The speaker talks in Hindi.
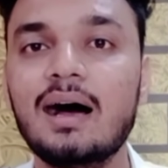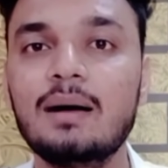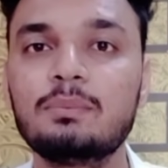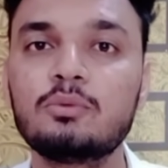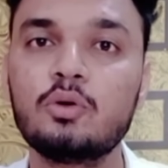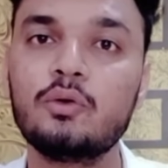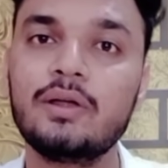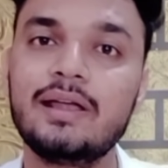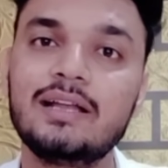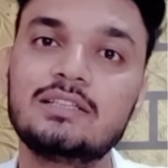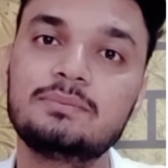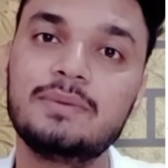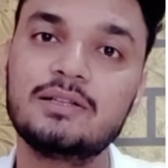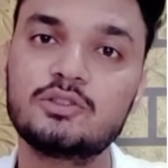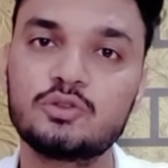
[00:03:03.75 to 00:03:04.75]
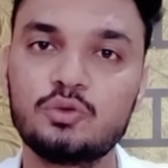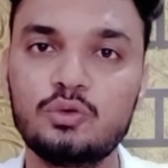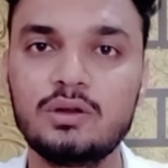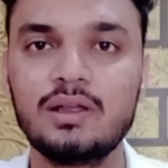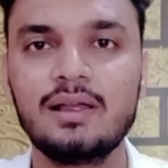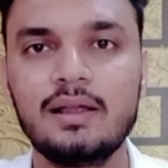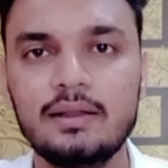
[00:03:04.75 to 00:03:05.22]
आपको एज में
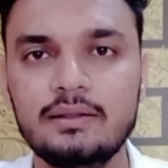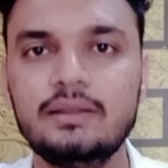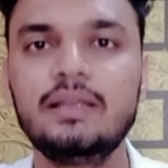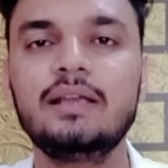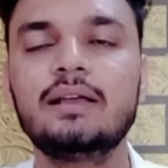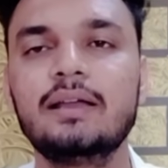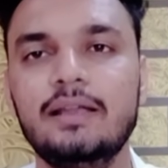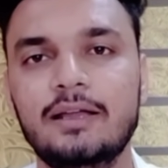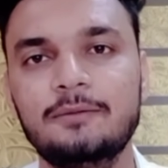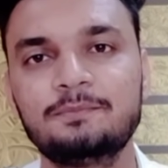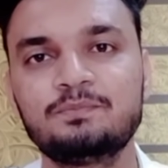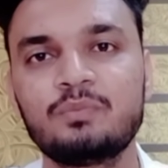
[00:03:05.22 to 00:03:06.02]
छूट दी गई है